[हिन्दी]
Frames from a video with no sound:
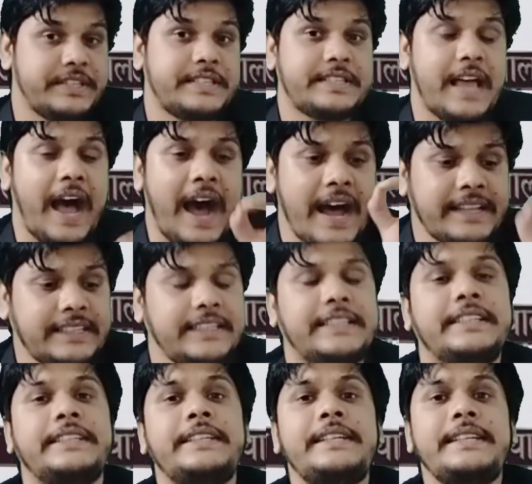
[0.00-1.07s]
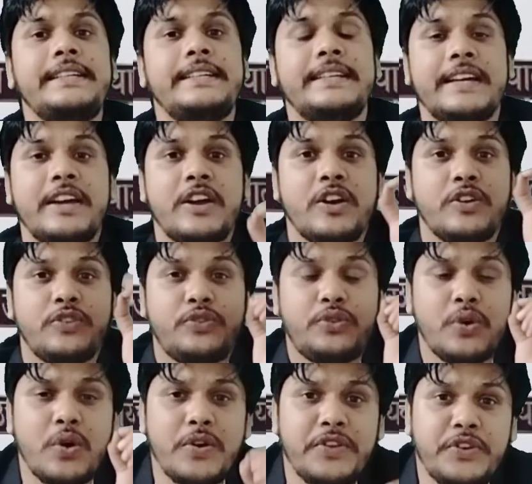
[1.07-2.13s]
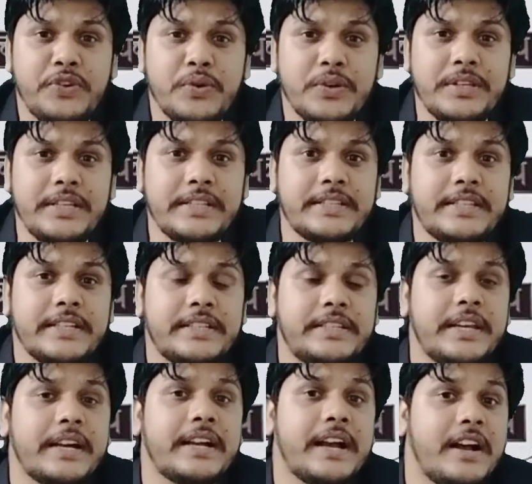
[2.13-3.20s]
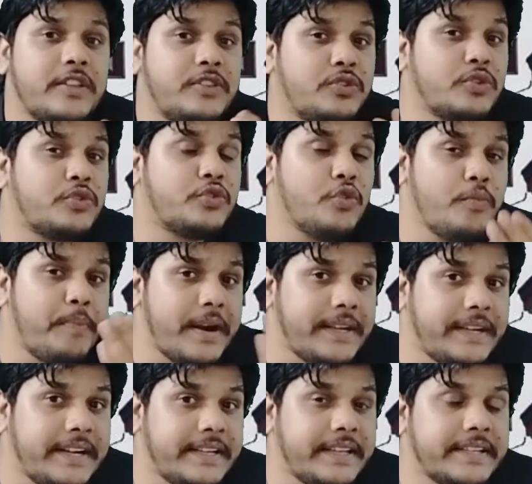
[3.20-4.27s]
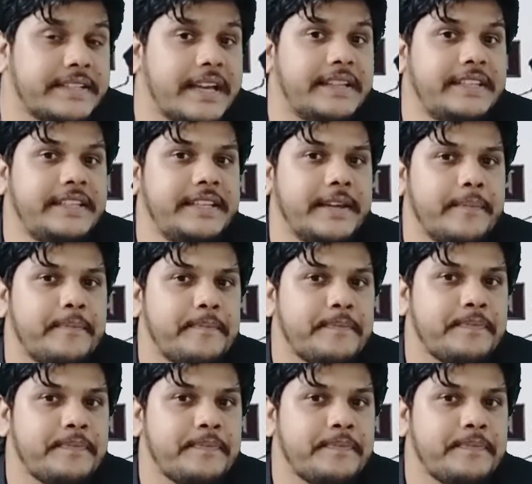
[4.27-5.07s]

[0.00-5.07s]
साथ ही जो नियोजित शिक्षक जो सुपर टेट के साथी हैं